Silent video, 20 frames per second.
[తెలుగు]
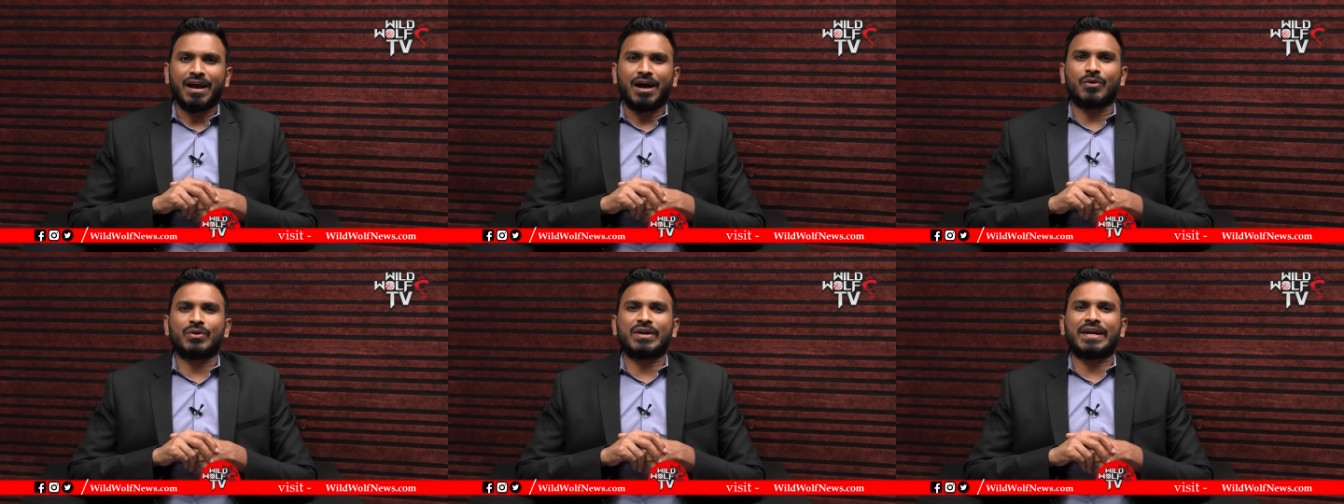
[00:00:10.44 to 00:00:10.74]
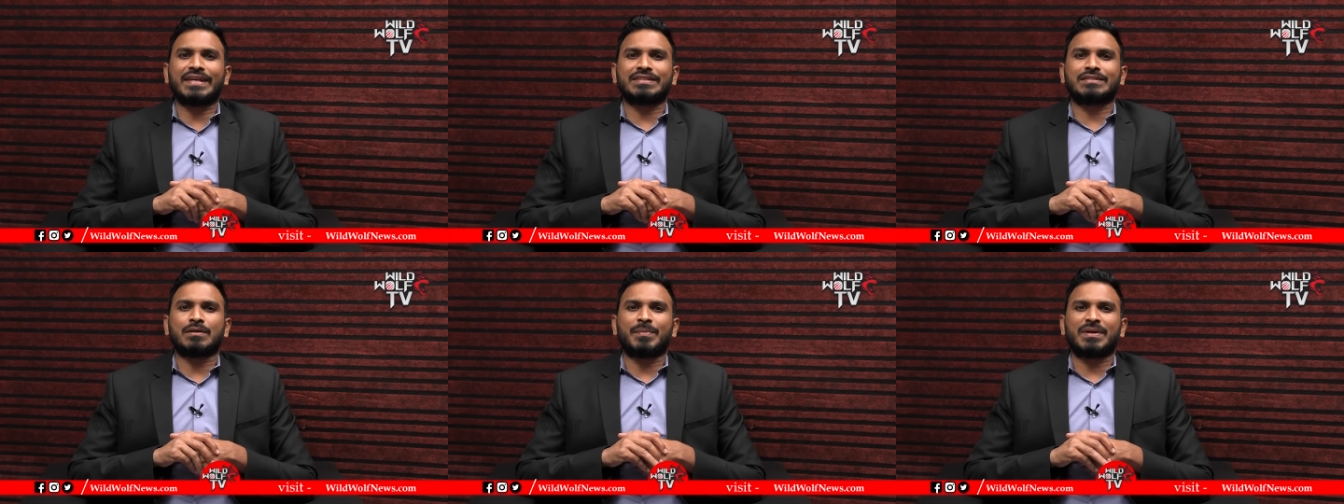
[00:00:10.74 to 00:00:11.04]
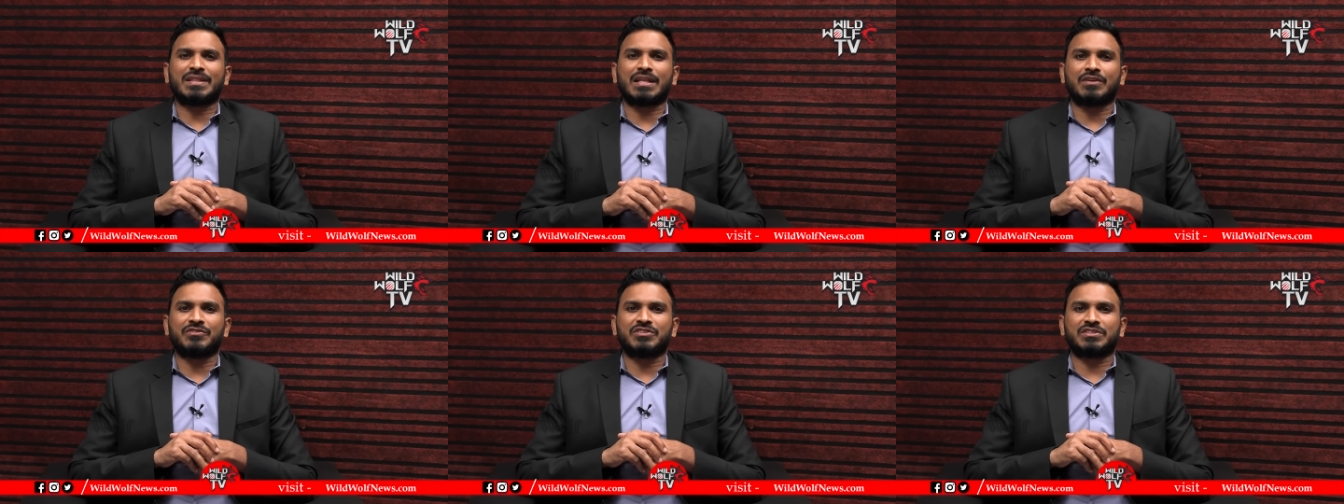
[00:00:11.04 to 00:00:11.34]
అవుననే
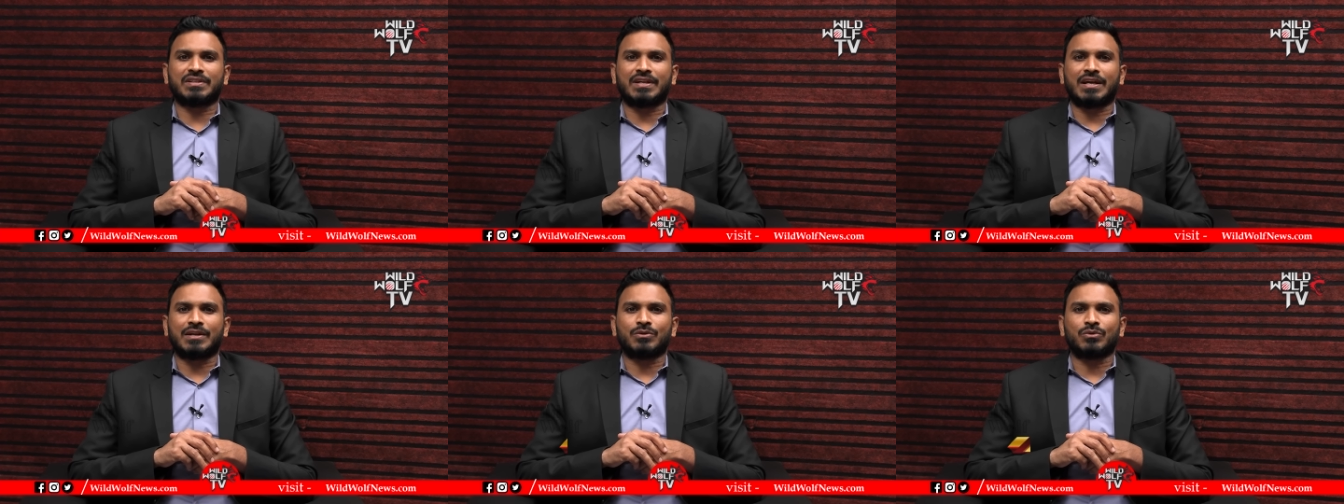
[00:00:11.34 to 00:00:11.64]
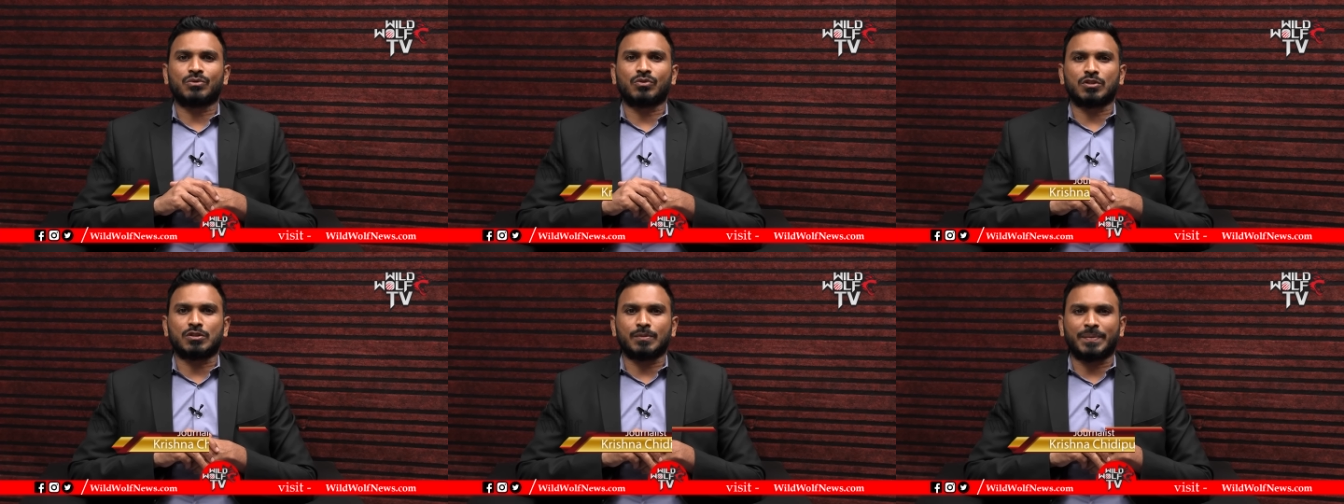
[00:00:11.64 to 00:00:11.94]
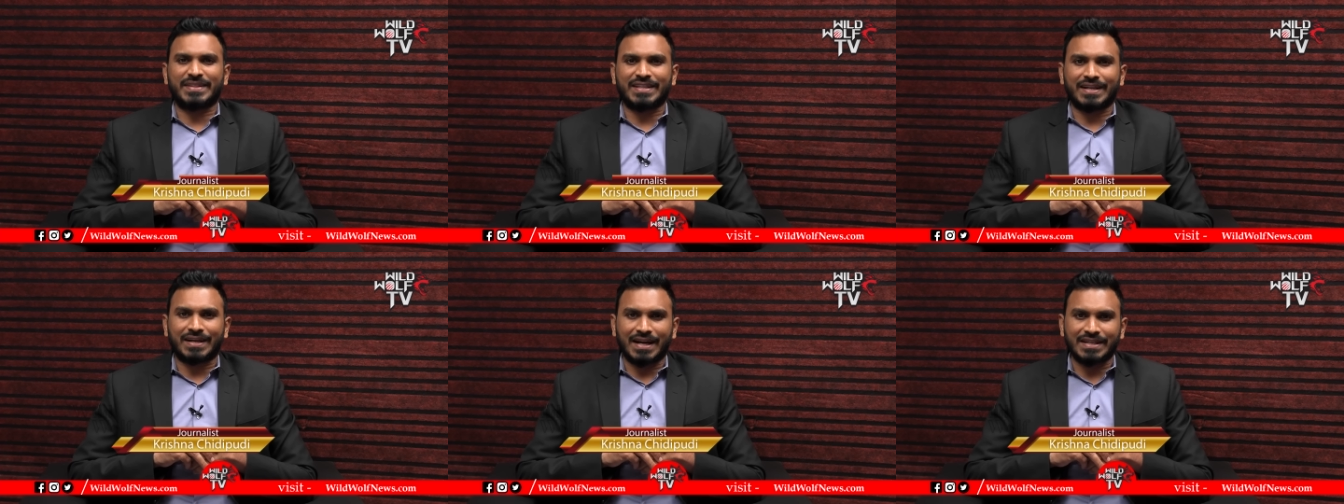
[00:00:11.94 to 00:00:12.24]
సమాధానం ఇస్తున్నారు
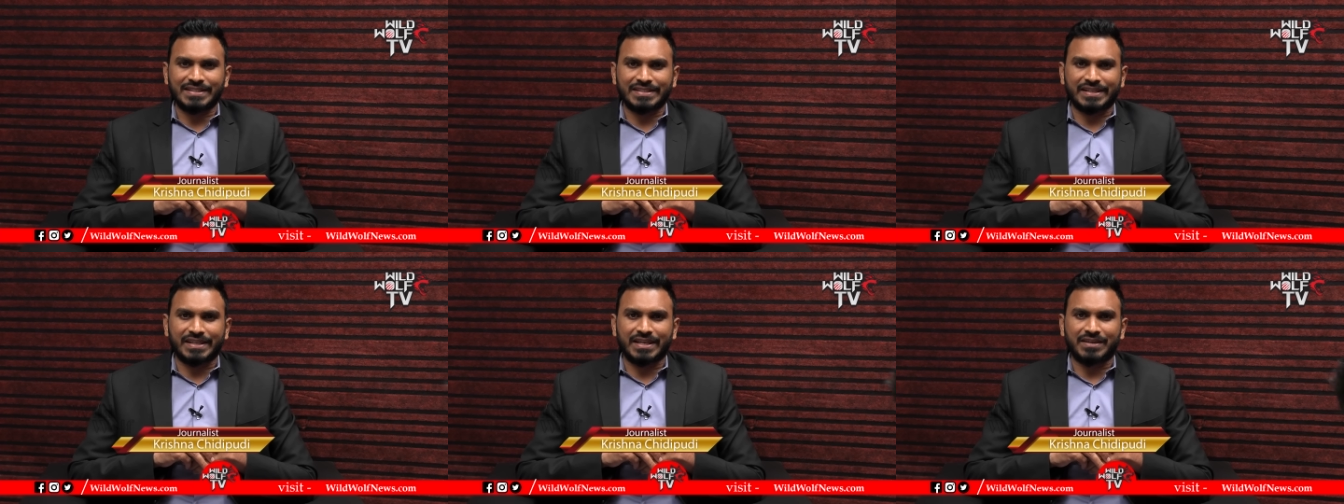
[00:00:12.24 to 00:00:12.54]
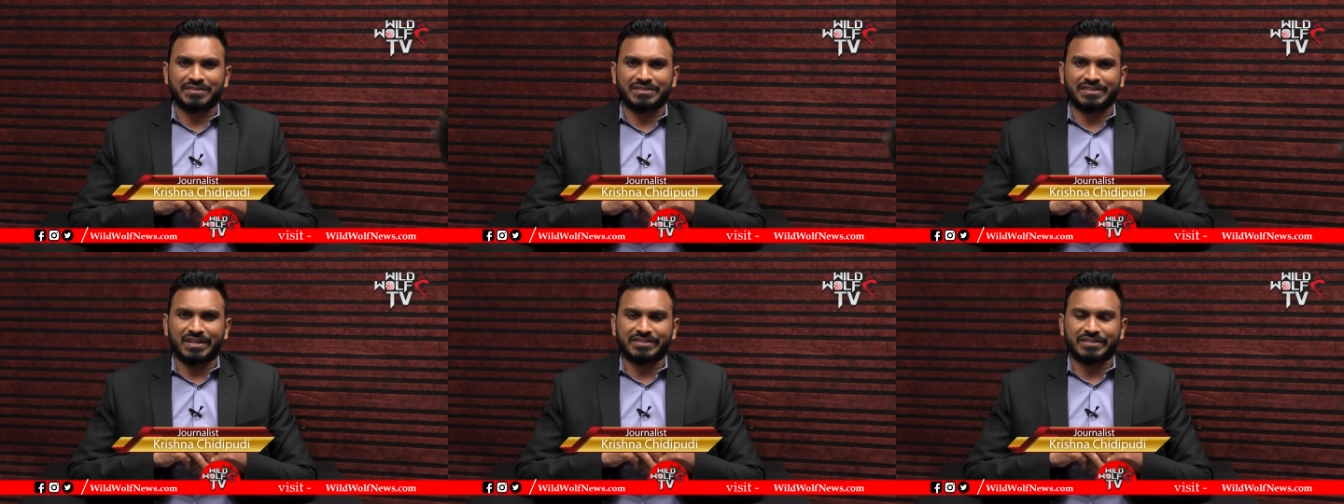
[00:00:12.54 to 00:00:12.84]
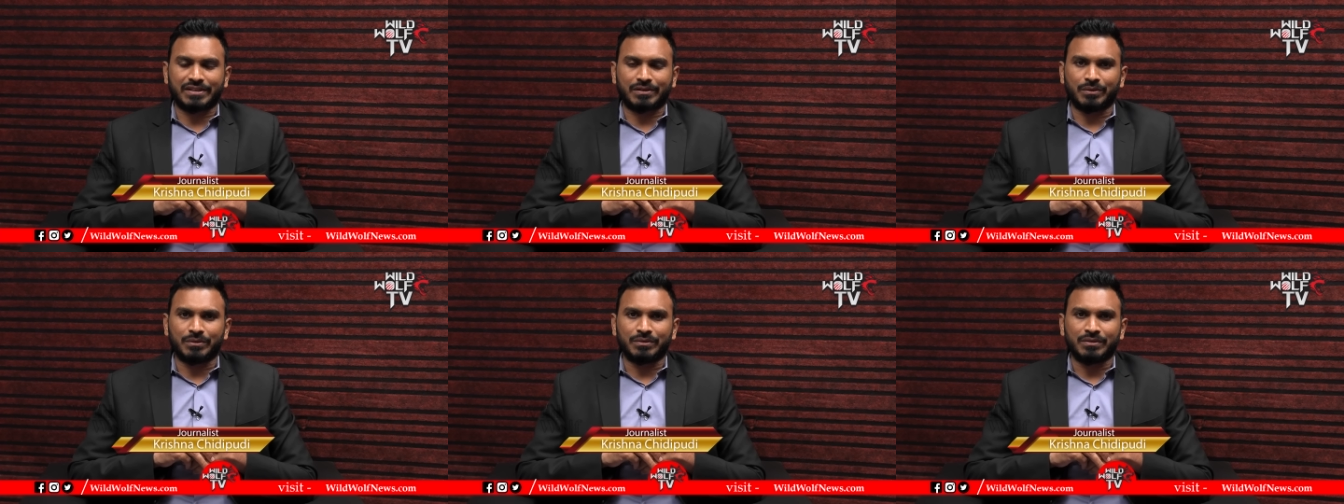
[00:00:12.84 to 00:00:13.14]
కొంతమంది రాజకీయ
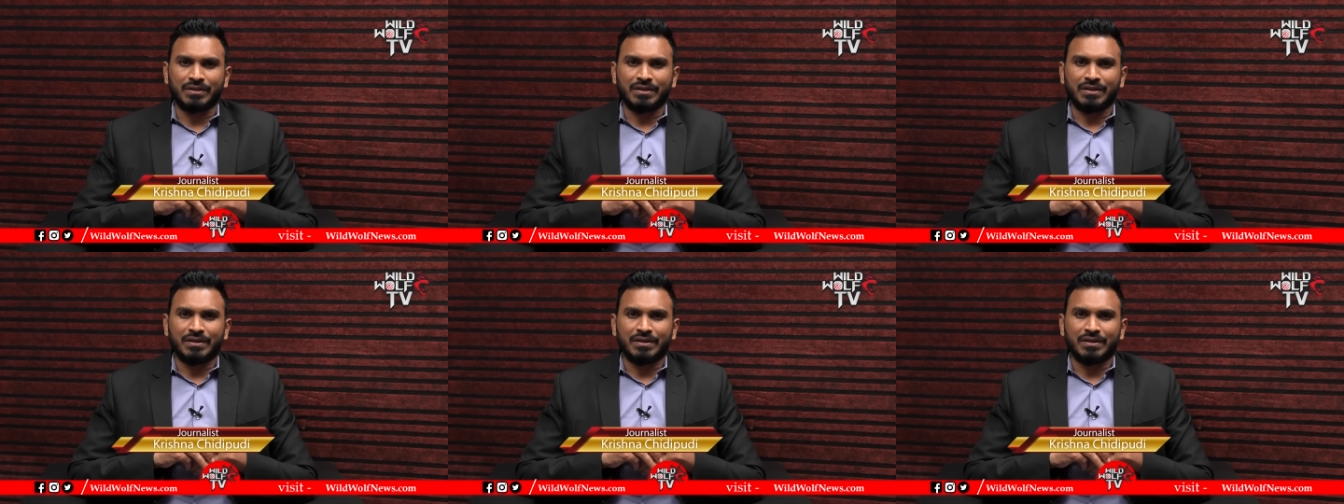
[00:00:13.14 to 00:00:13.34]
విశ్లేషకులు